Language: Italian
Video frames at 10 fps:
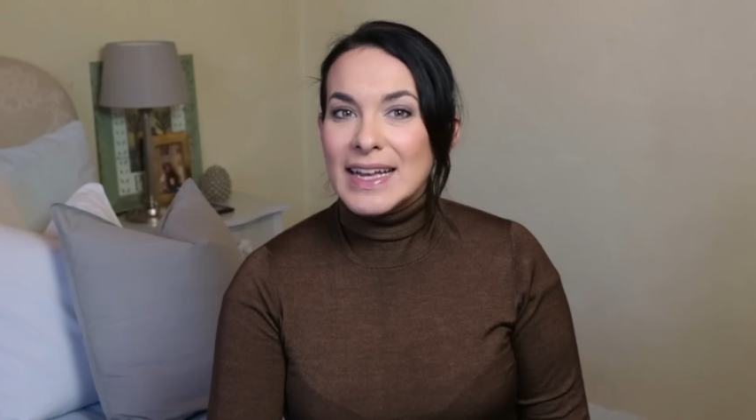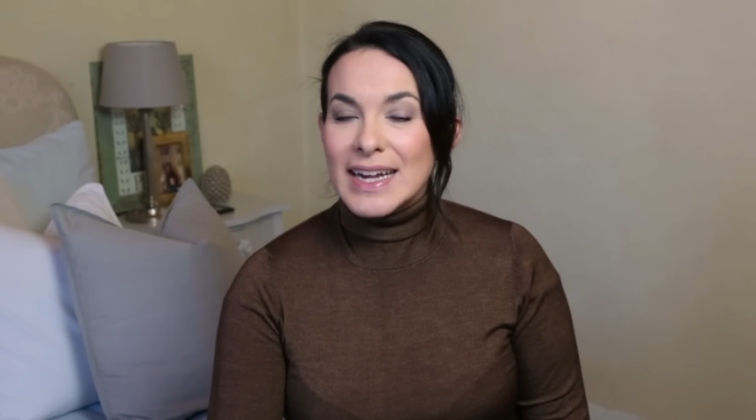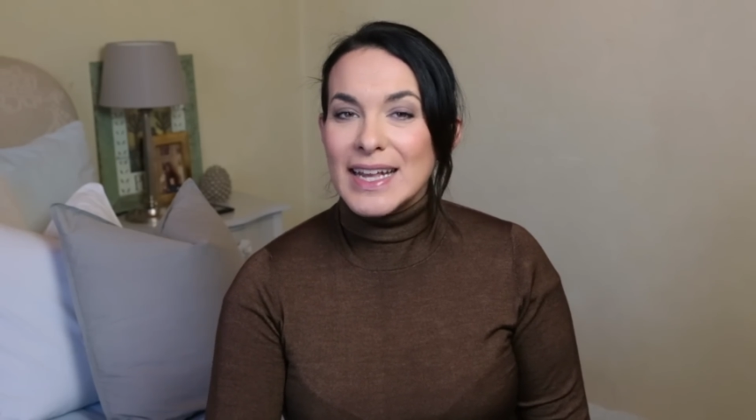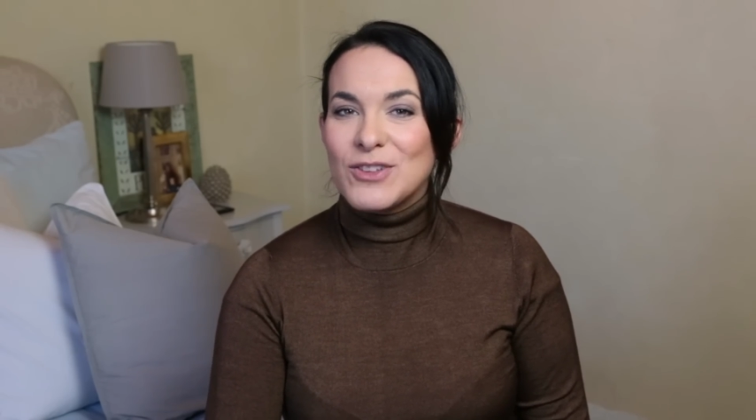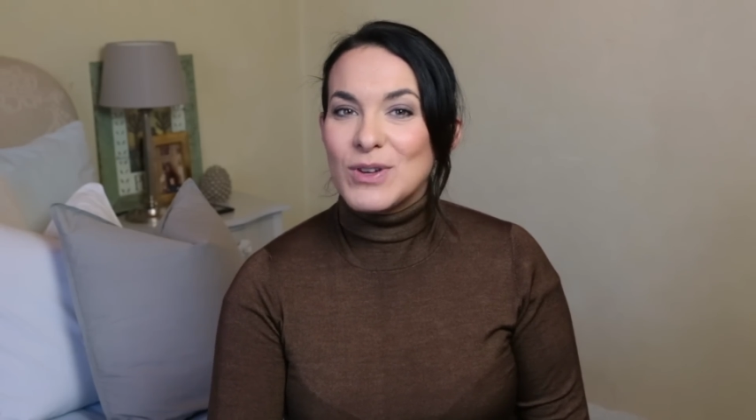
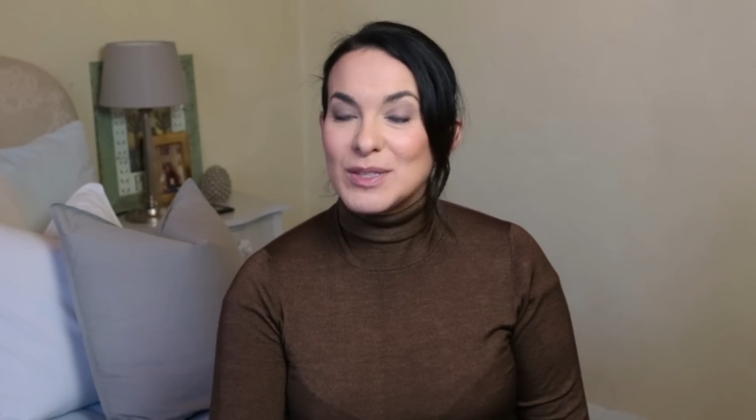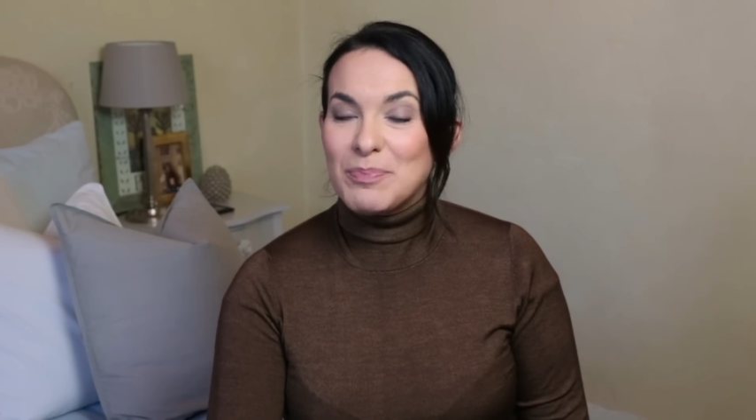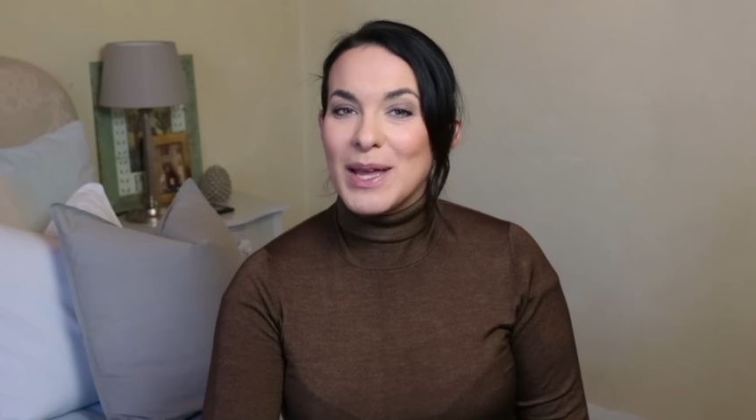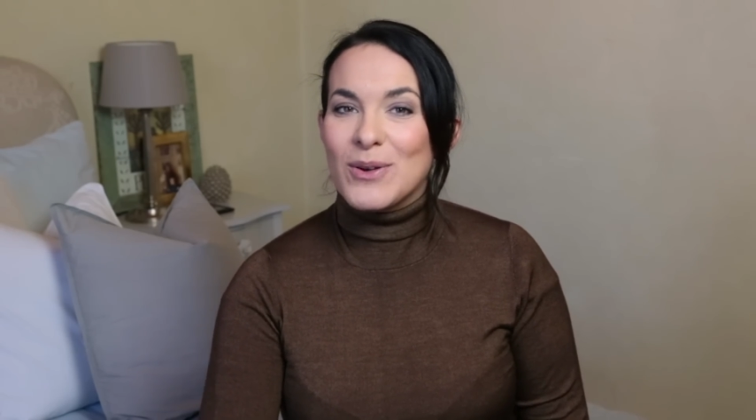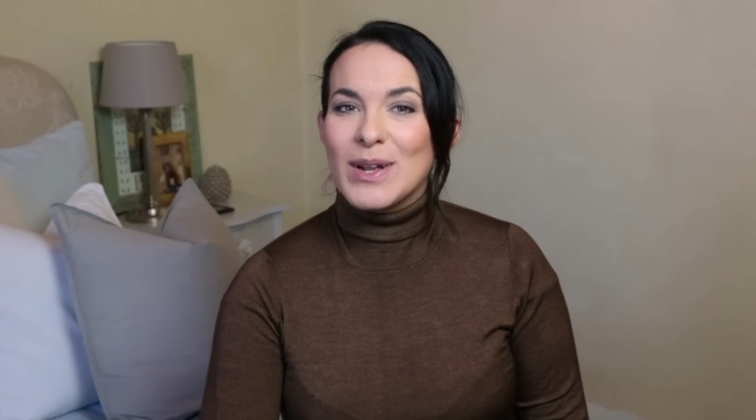credo e
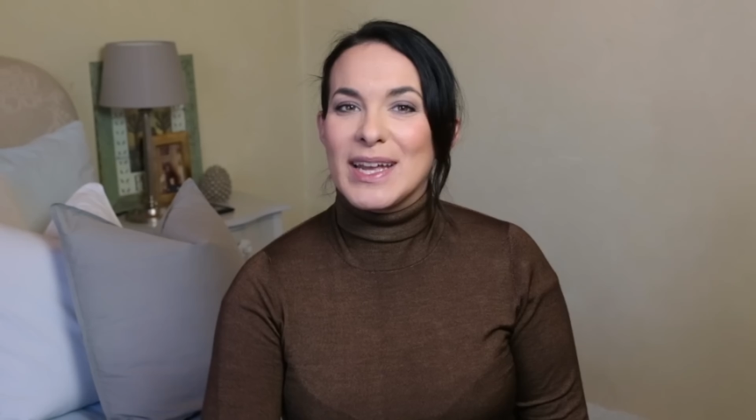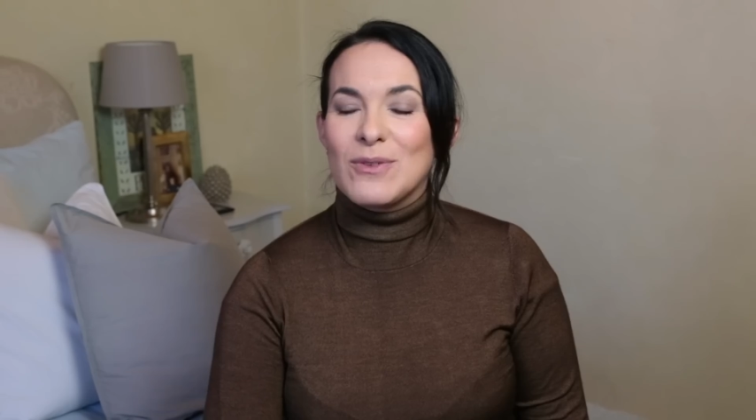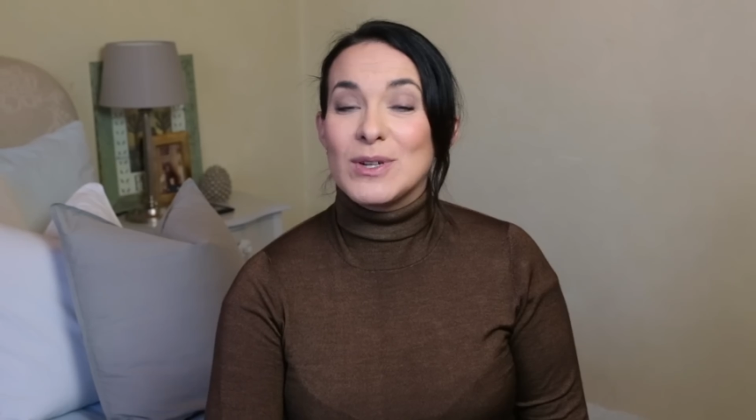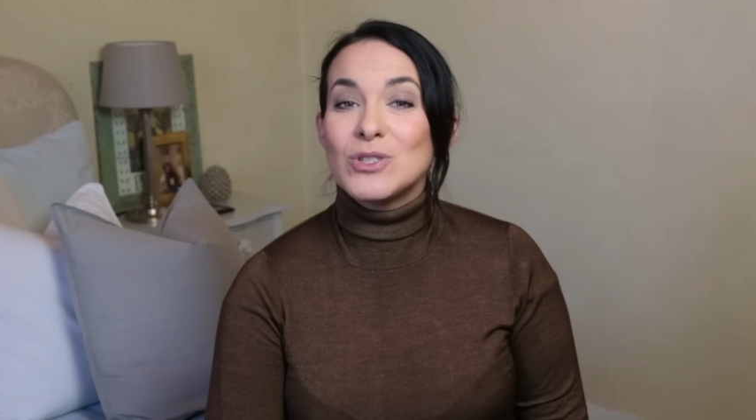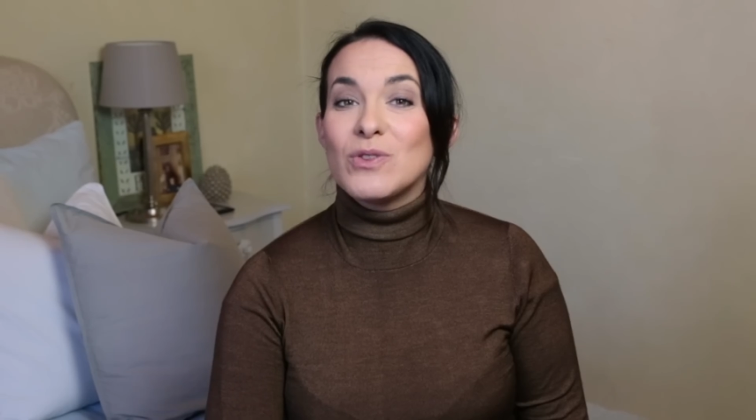spero
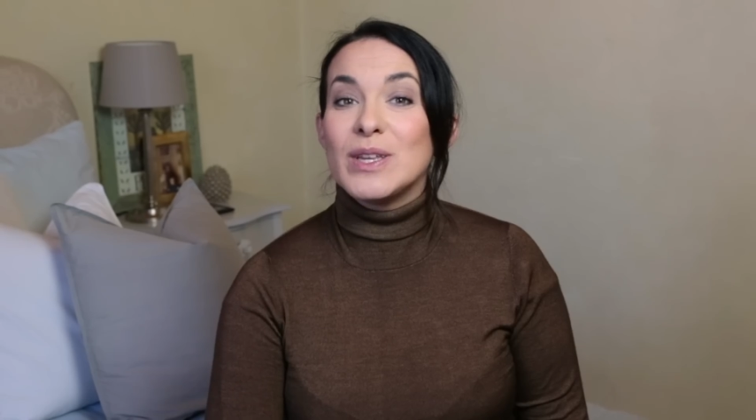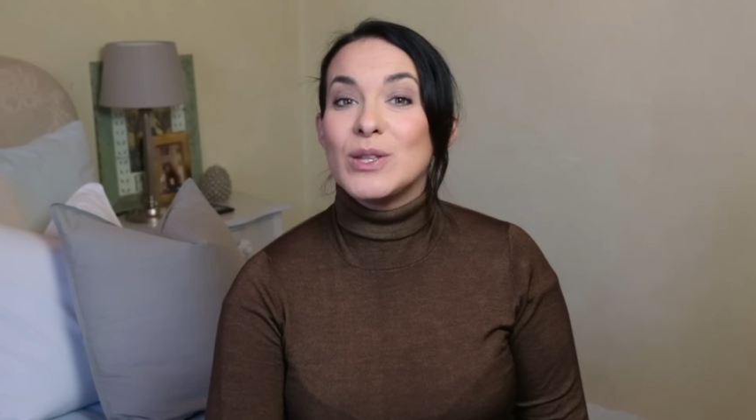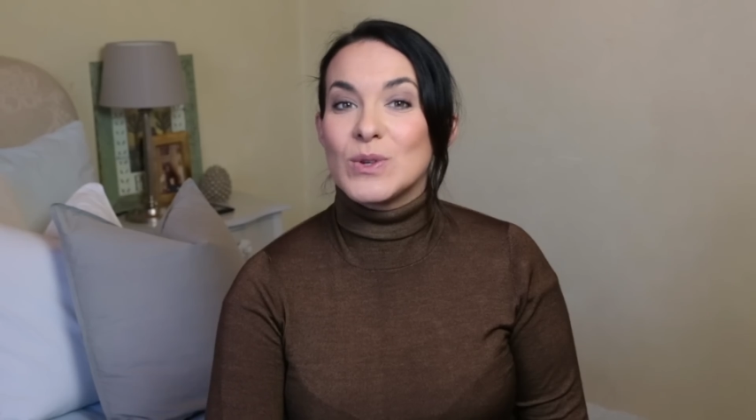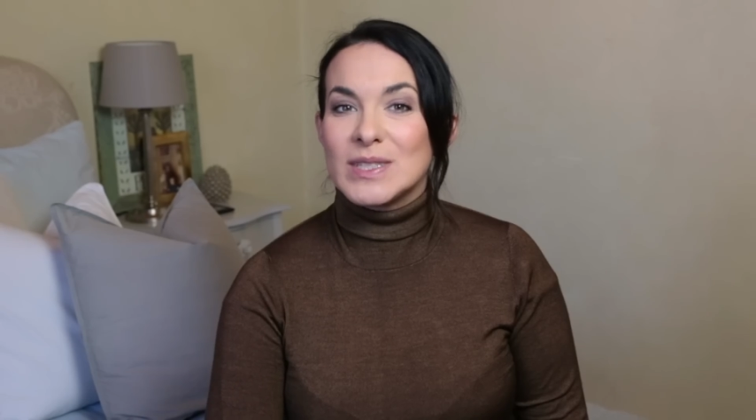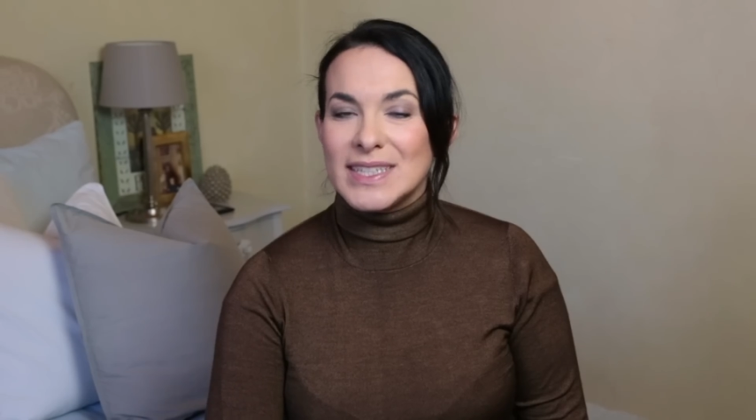che questo
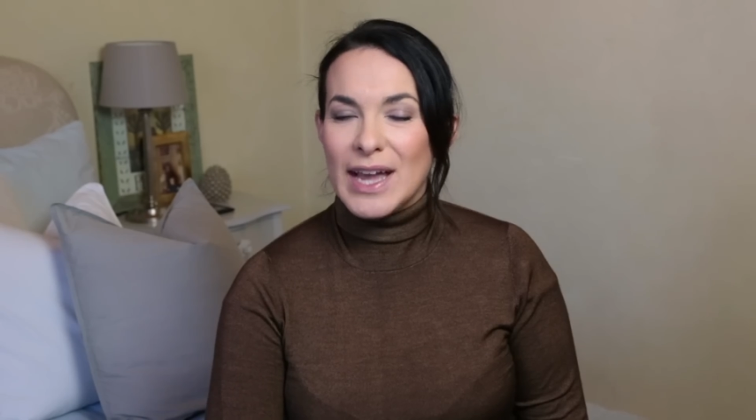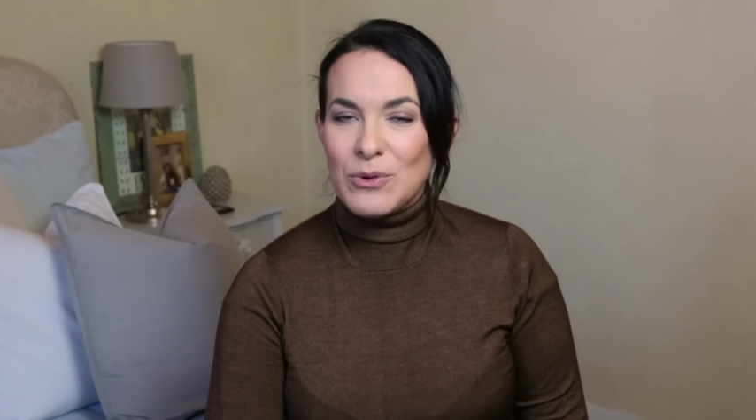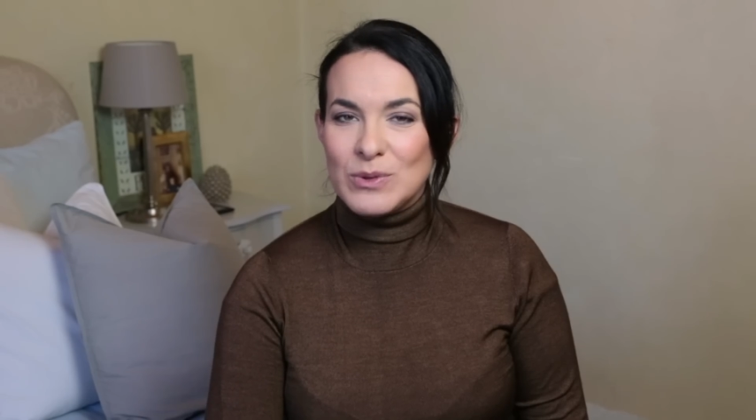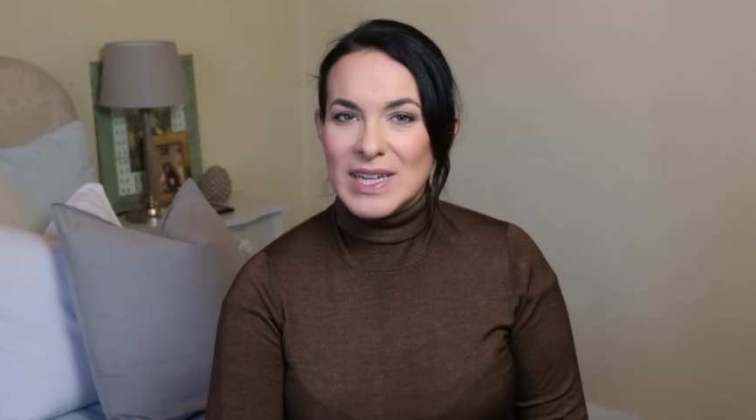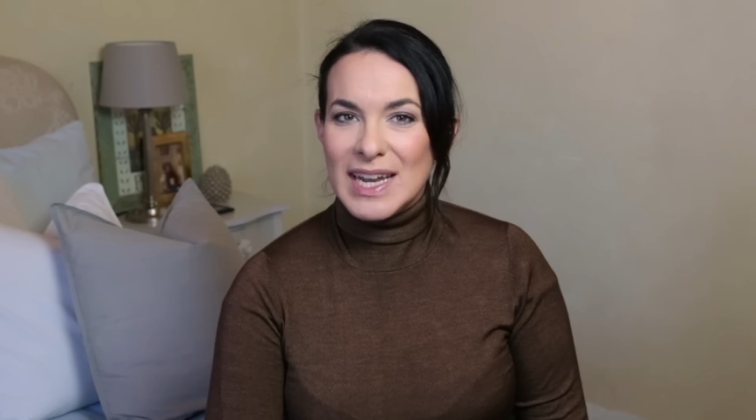video sia
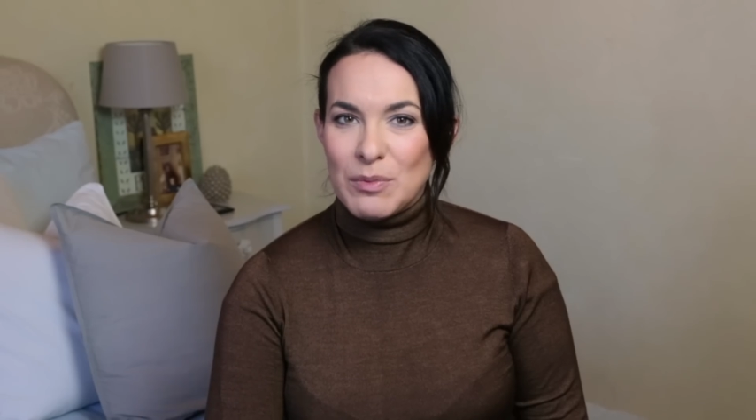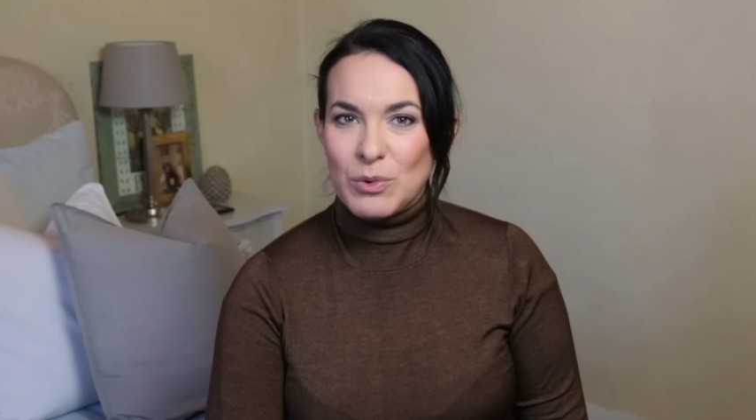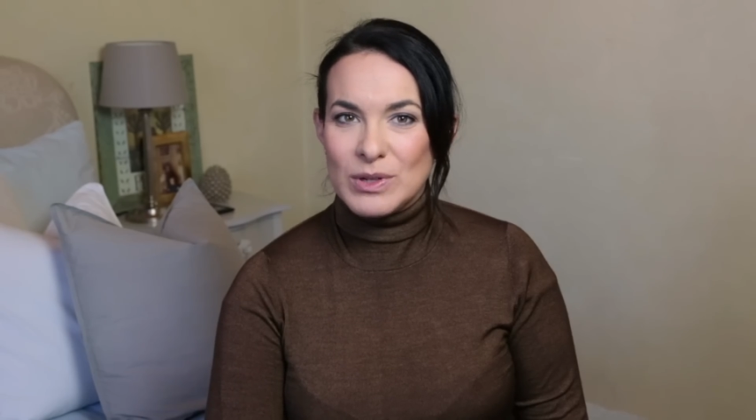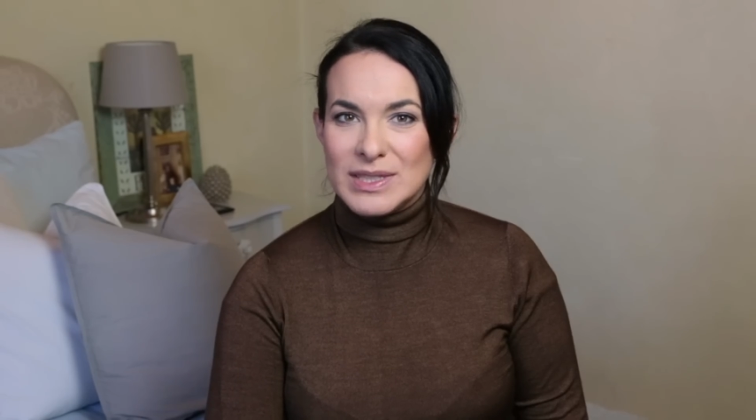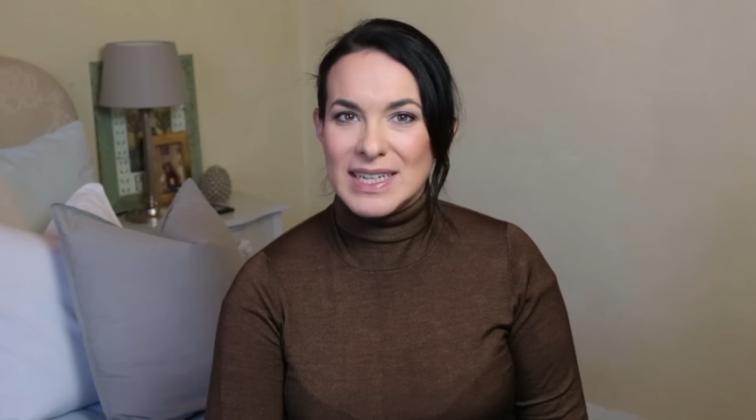utile a
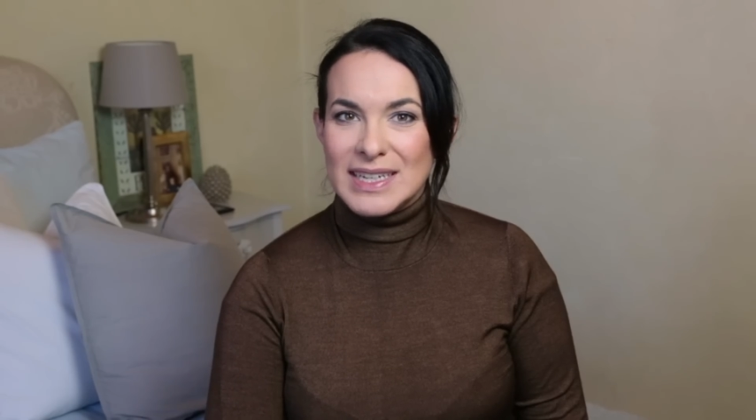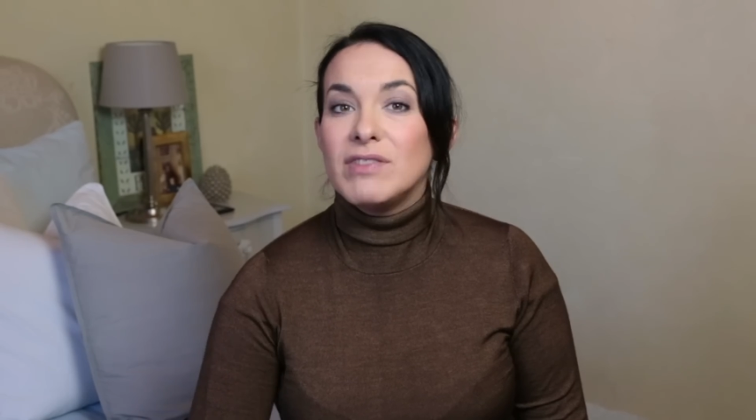molte.